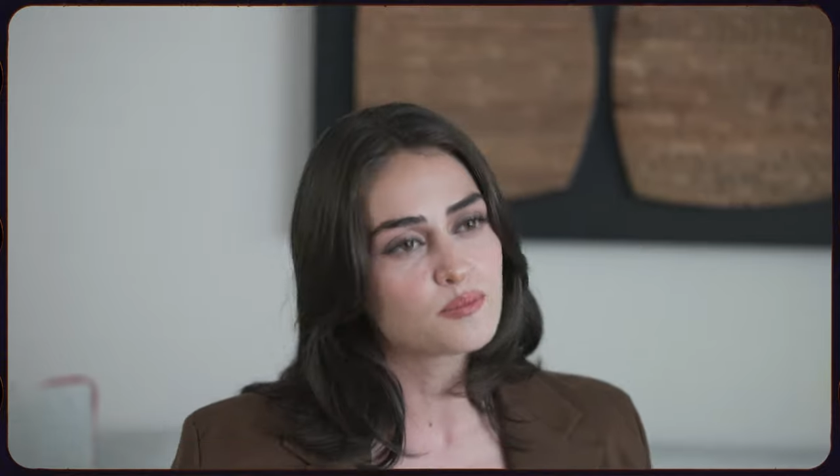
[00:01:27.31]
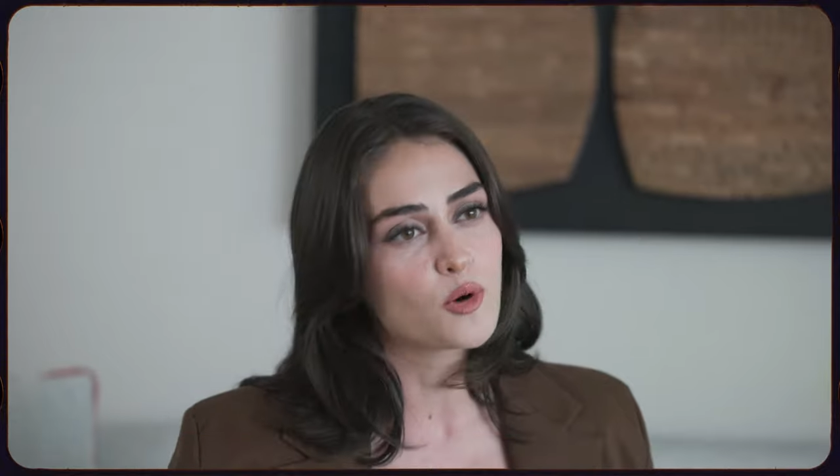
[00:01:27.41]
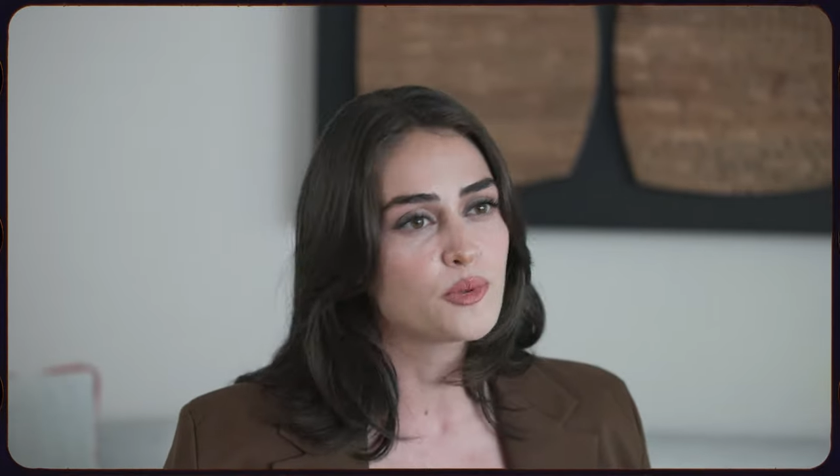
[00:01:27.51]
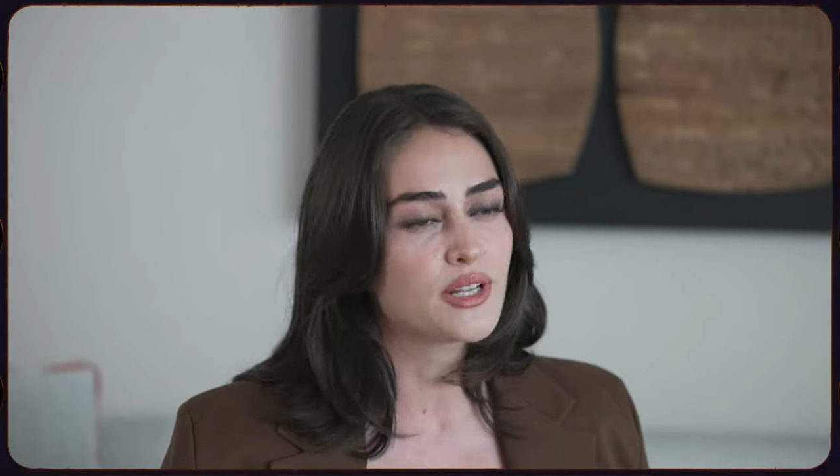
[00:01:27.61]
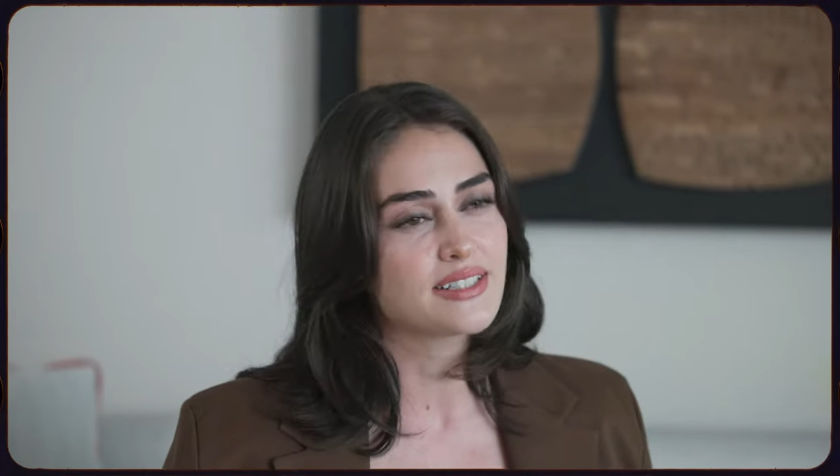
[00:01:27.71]

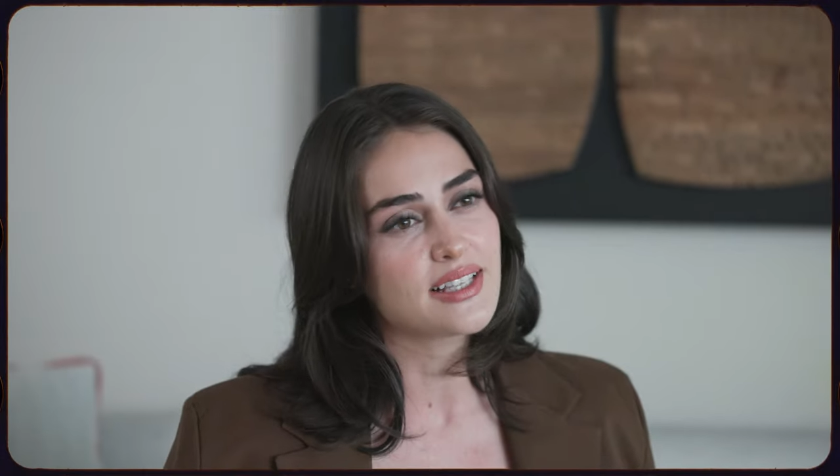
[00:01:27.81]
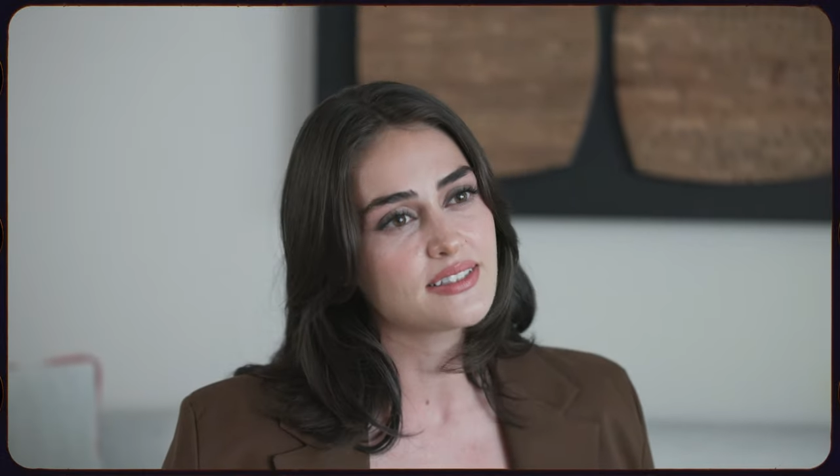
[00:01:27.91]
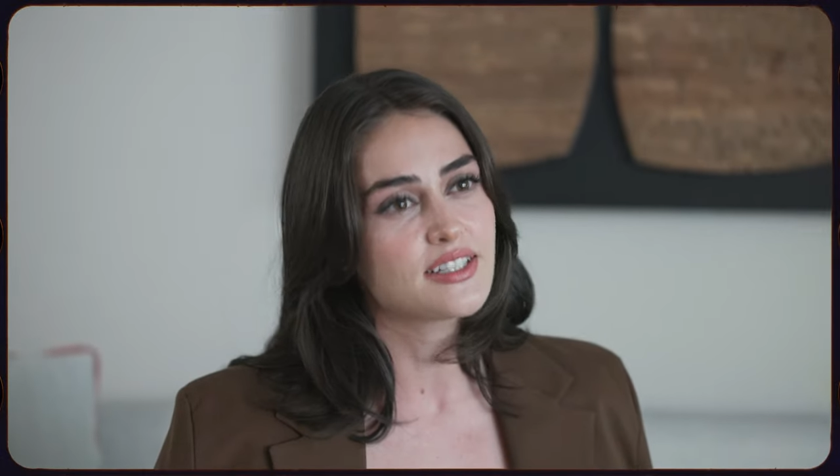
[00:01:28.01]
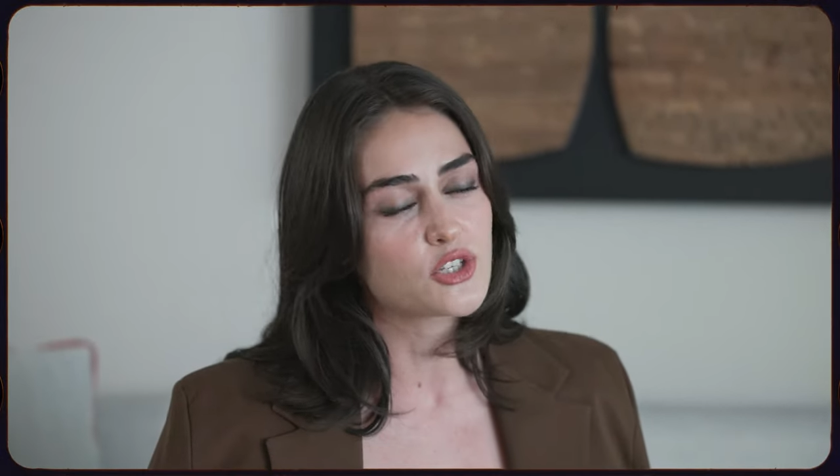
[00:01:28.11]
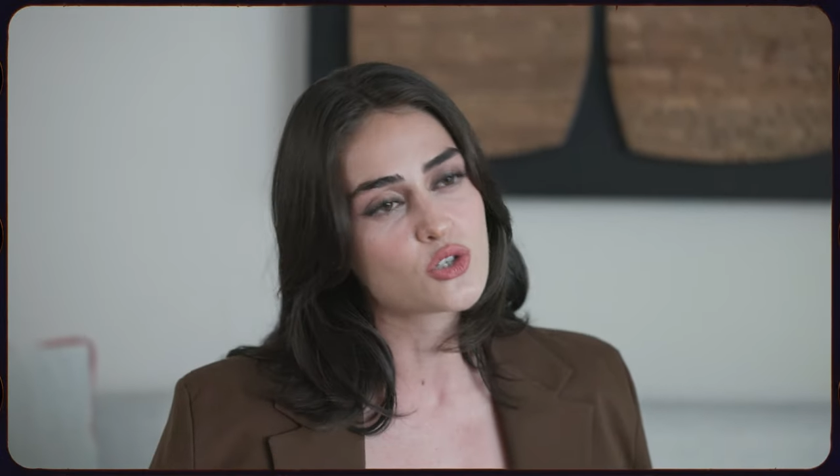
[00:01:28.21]

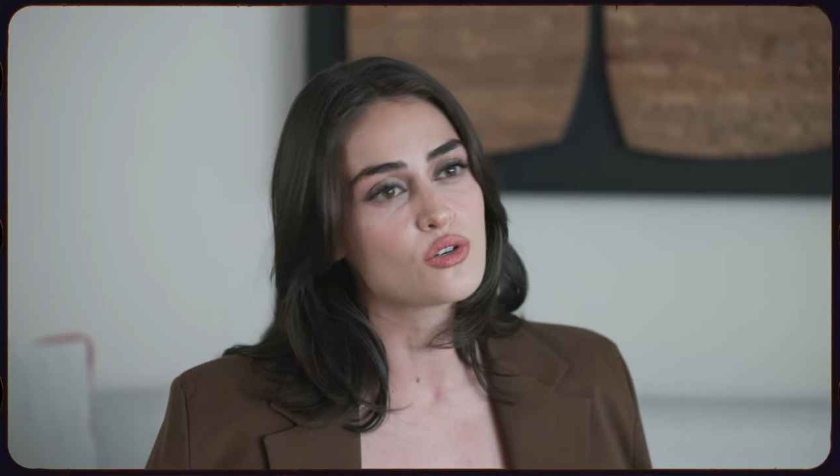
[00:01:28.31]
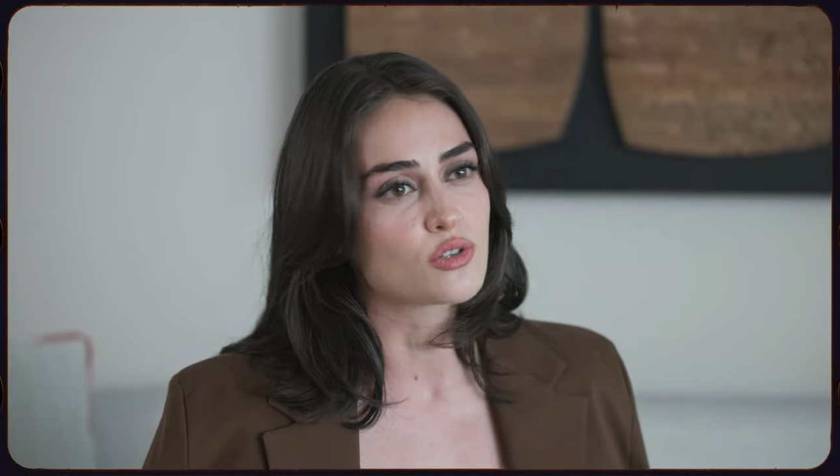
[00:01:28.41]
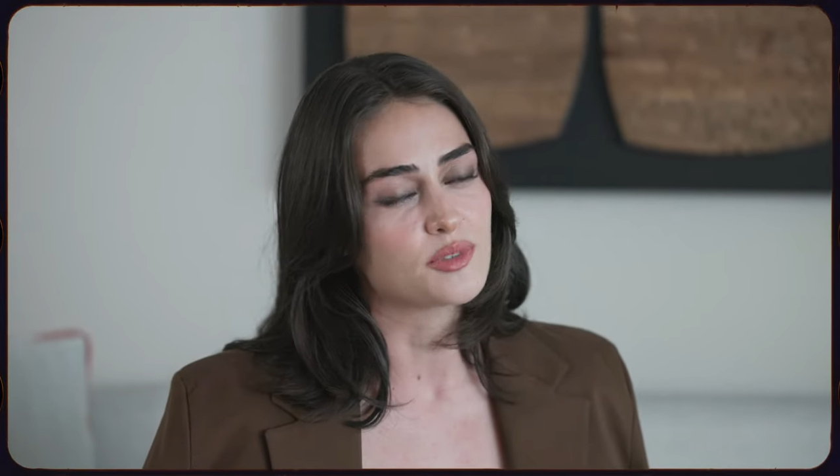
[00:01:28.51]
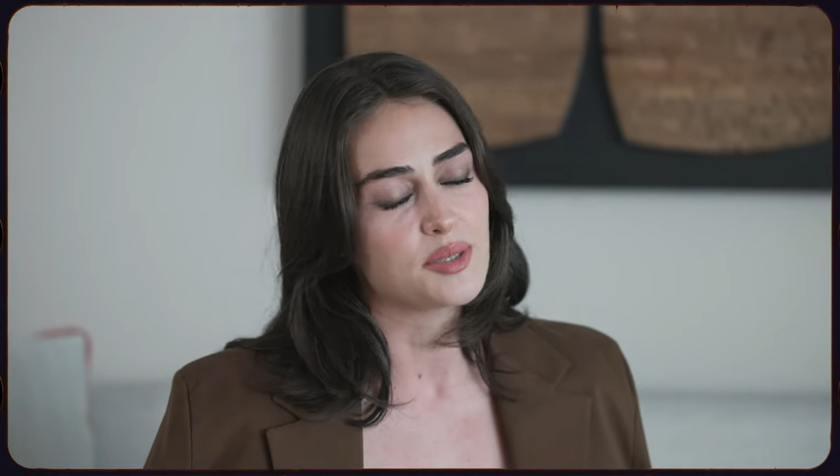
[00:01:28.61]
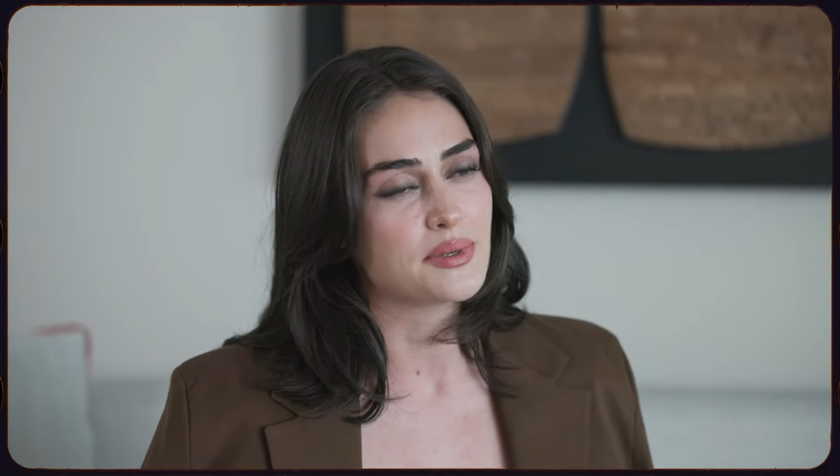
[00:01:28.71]
popülerden
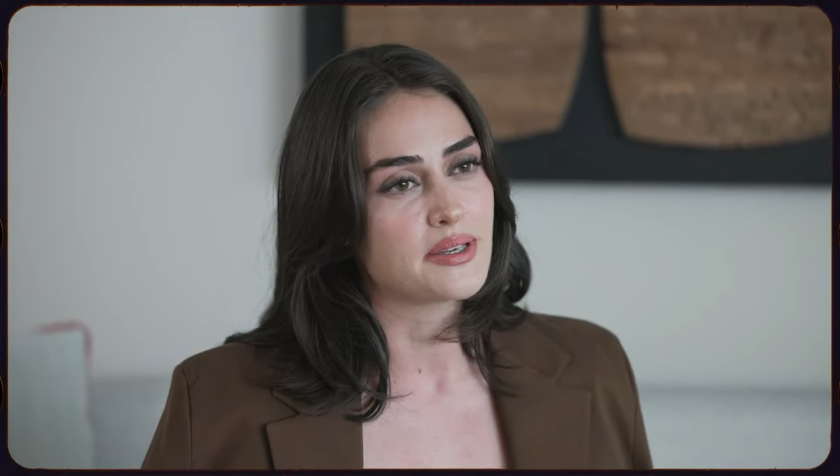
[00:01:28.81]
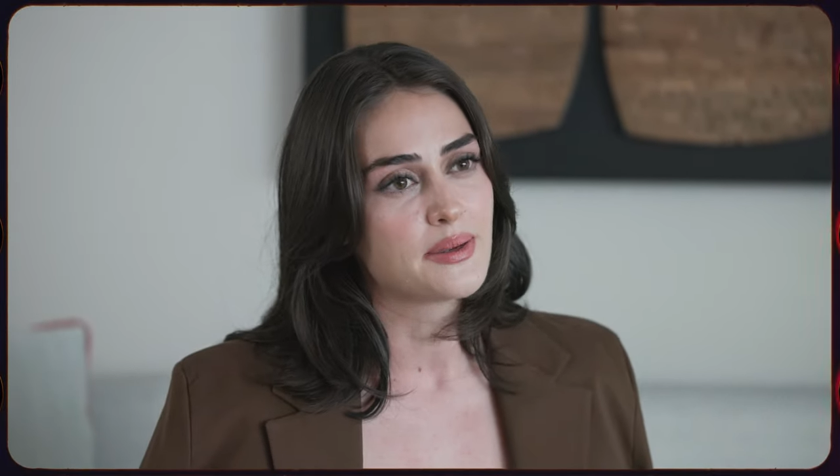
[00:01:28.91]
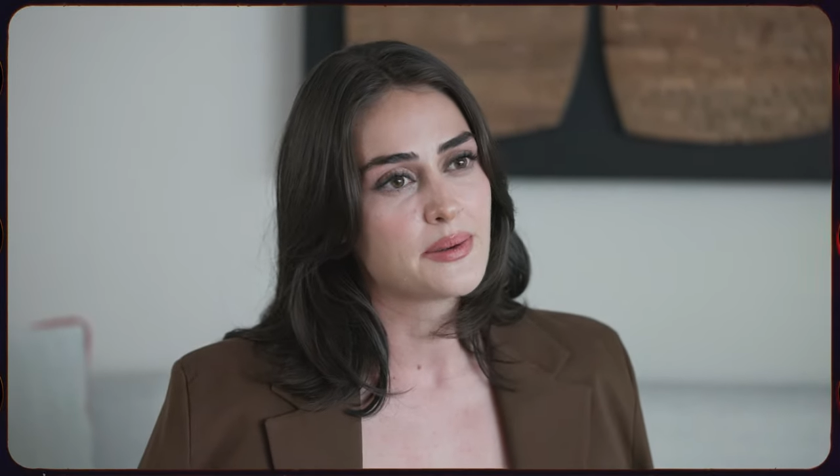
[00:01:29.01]
kaçıyorum gibi.